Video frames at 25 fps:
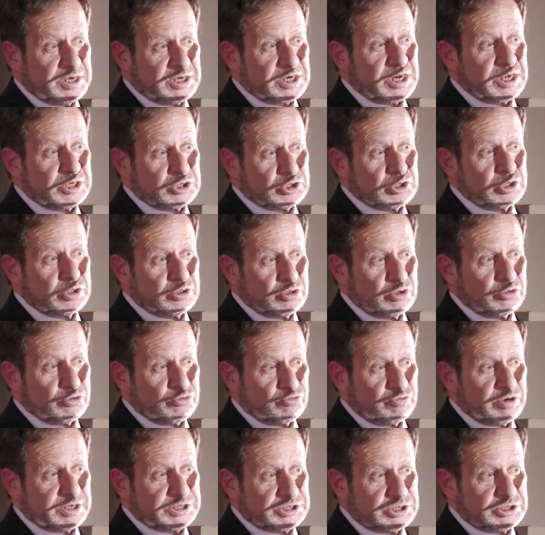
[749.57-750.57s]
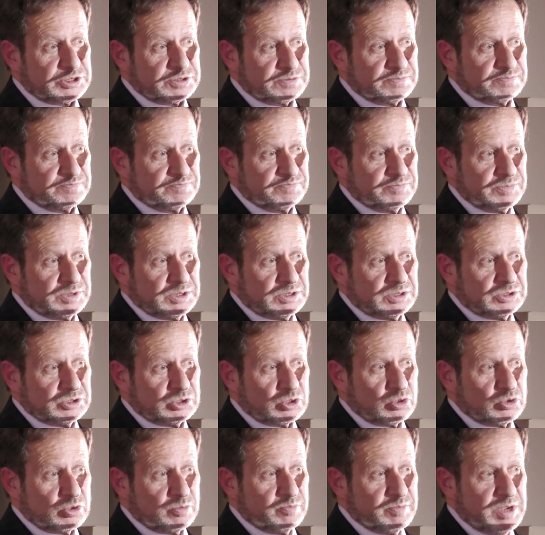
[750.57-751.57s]
Donc,
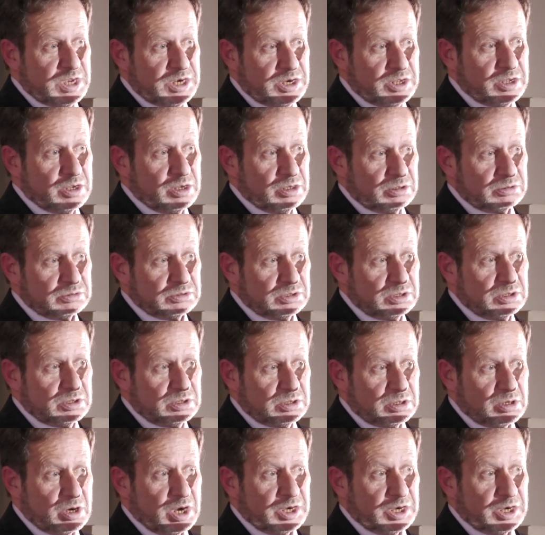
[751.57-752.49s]
psychologiquement, l'homme est comme ça.